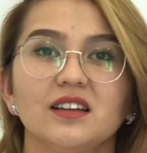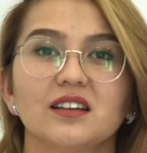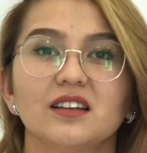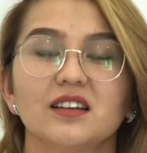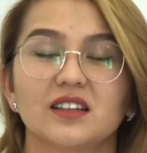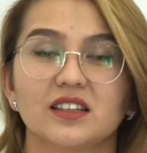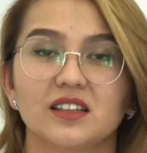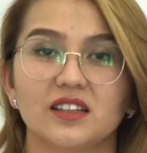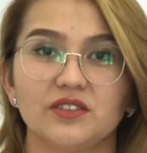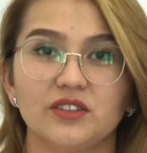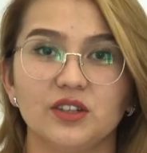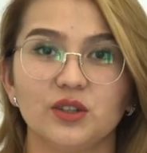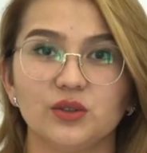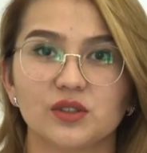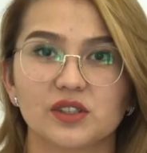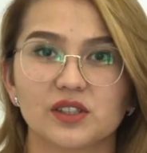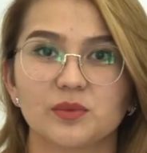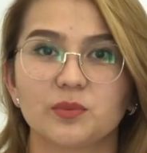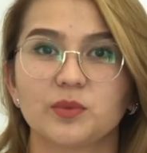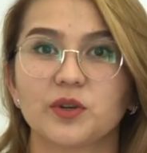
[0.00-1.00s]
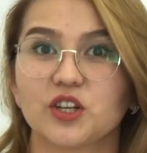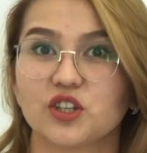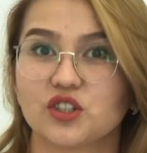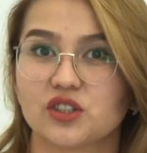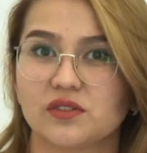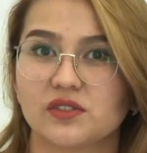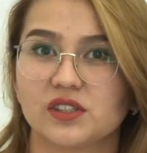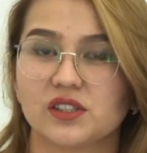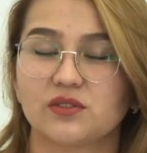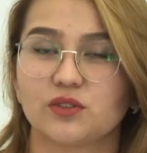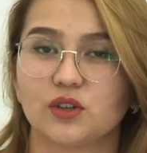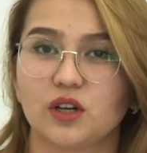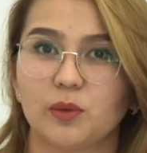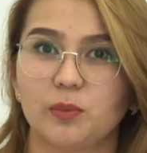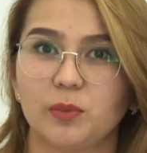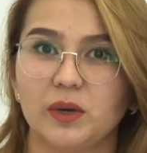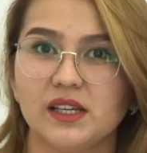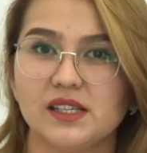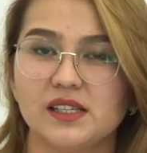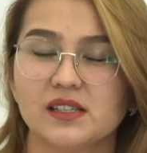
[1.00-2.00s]
Коронавирус прежде всего
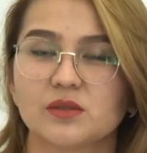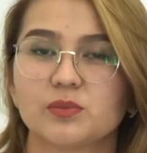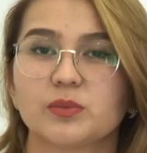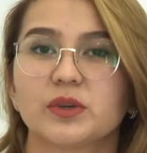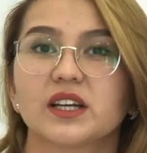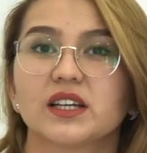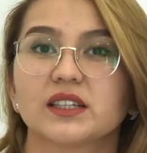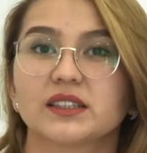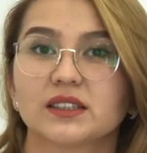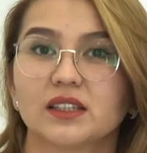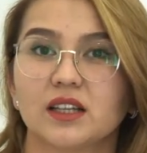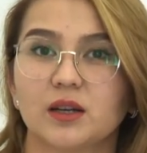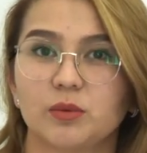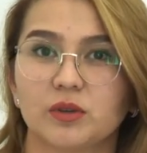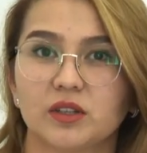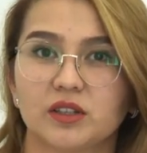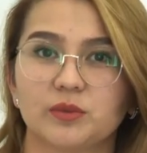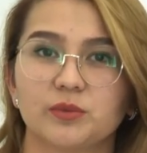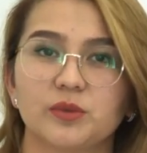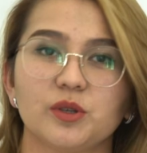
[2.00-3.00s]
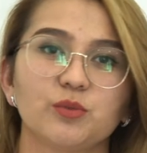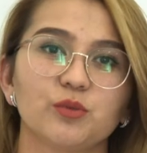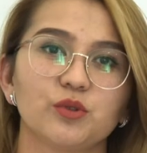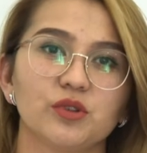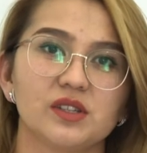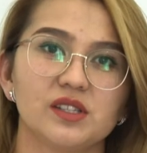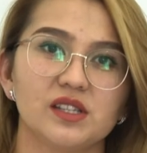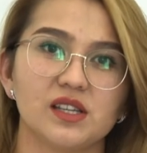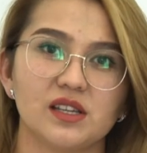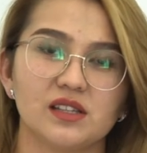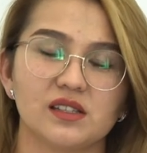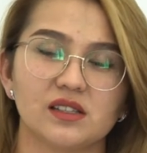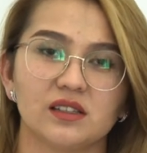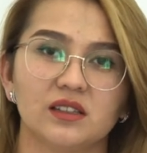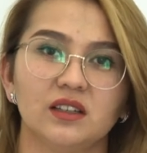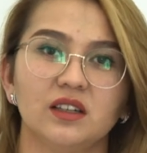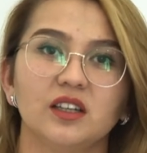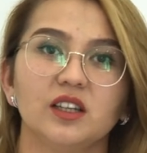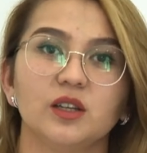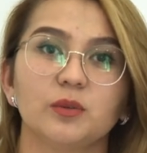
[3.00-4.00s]
опасен при ослабленном иммунитете,
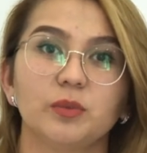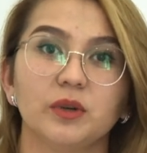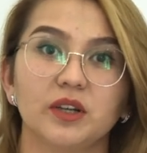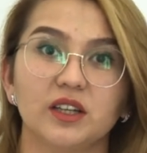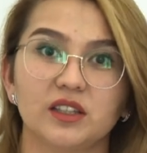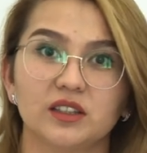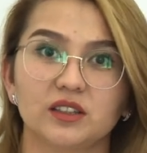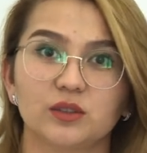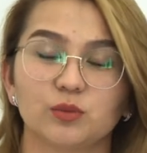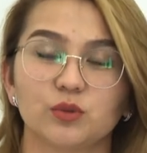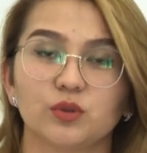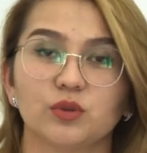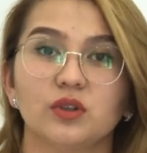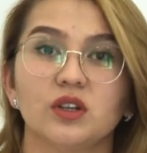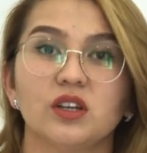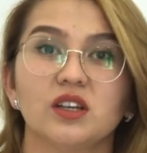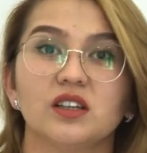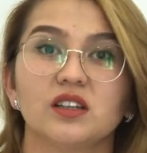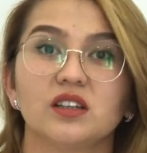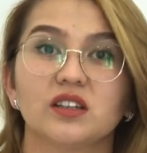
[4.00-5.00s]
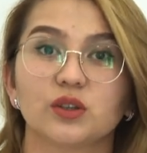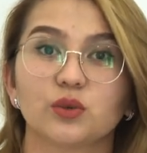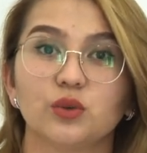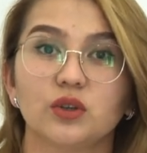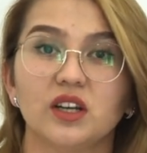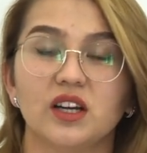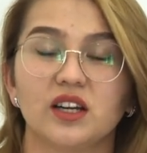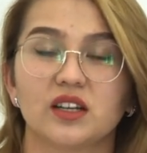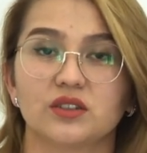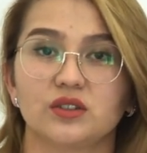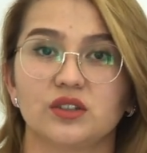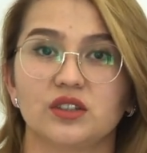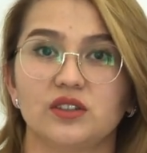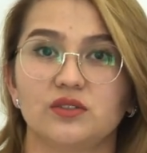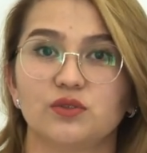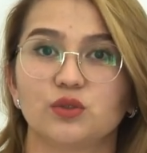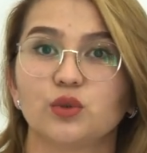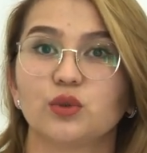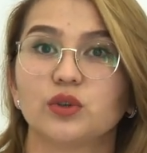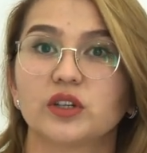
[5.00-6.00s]
и поэтому регулярное
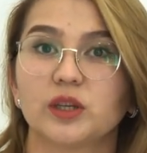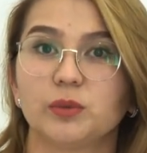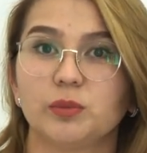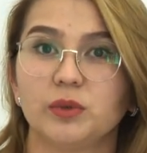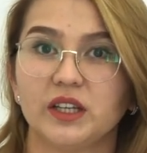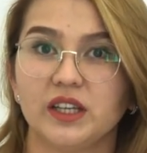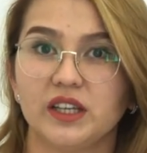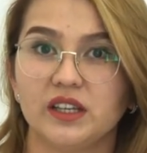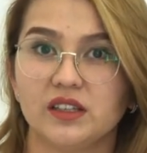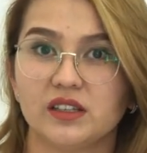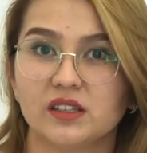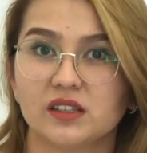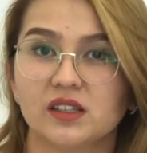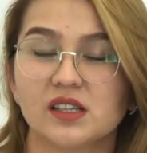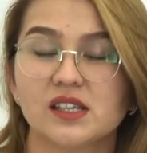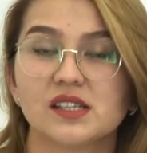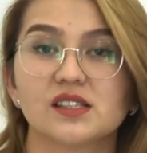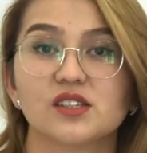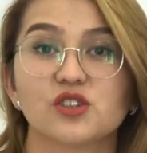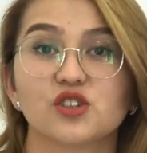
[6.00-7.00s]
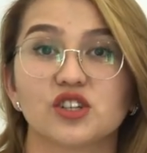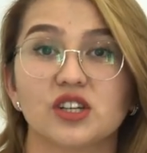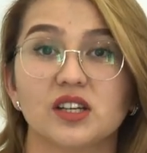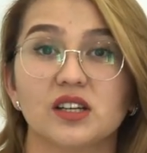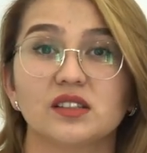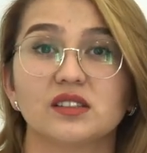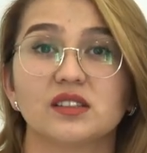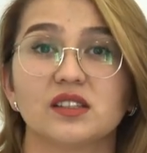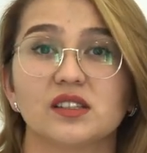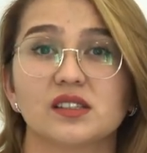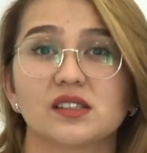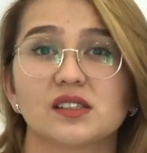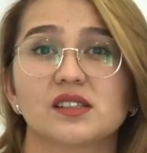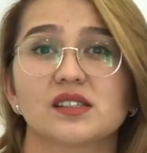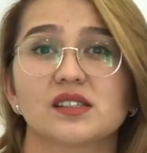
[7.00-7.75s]
его укрепление снижает риск